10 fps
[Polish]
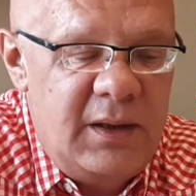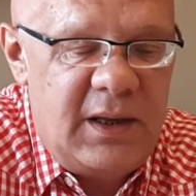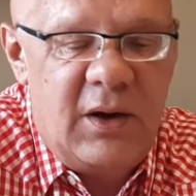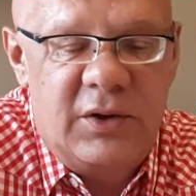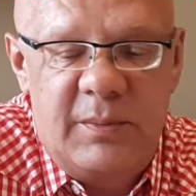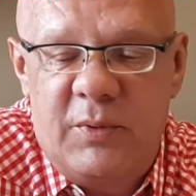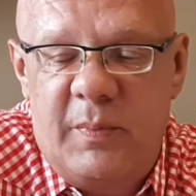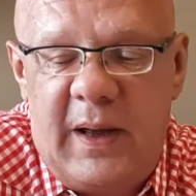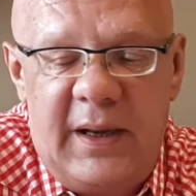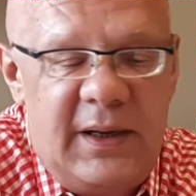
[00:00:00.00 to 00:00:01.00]
Tego typu
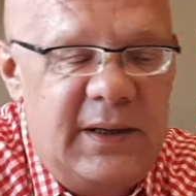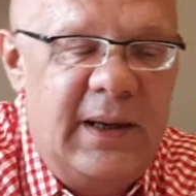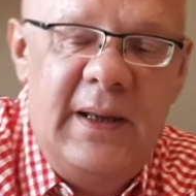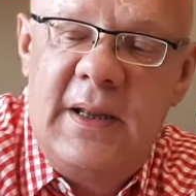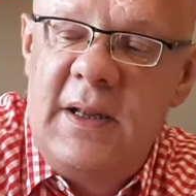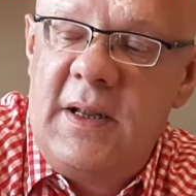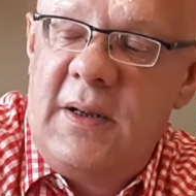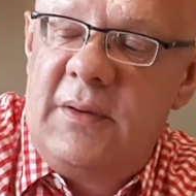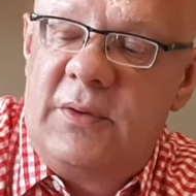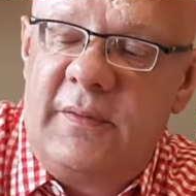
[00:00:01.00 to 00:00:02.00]
paring, nie?
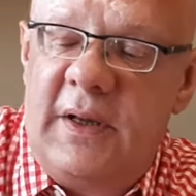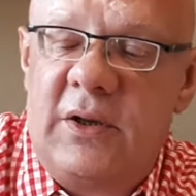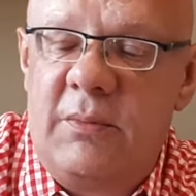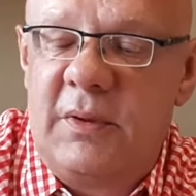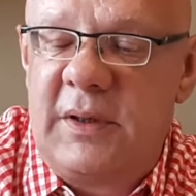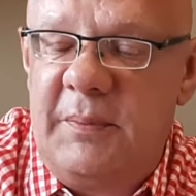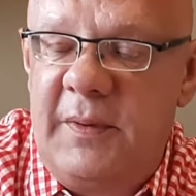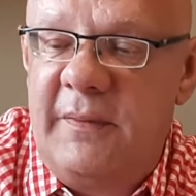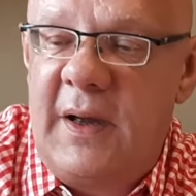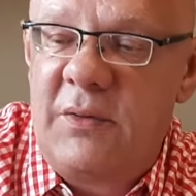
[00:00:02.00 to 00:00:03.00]
Bo tu wiadomo, te
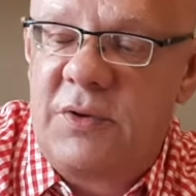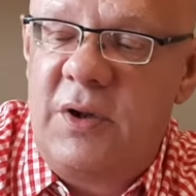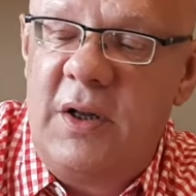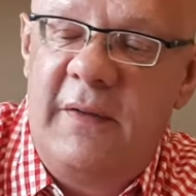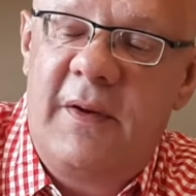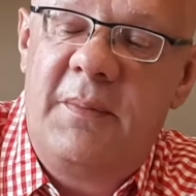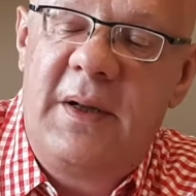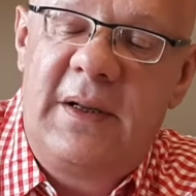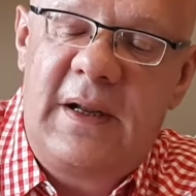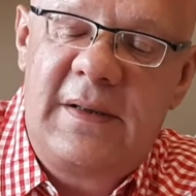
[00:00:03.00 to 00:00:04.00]
piwa już dolnej
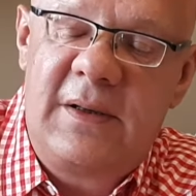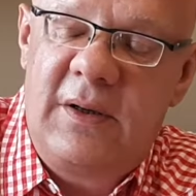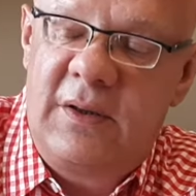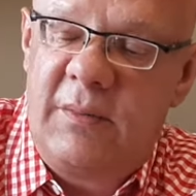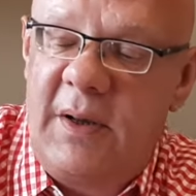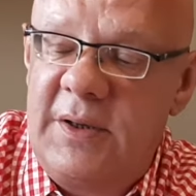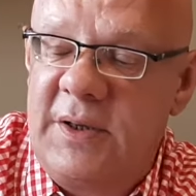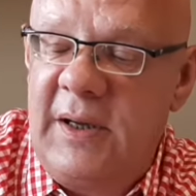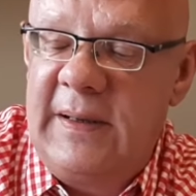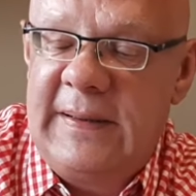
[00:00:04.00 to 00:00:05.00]
fermentacji, no to bardziej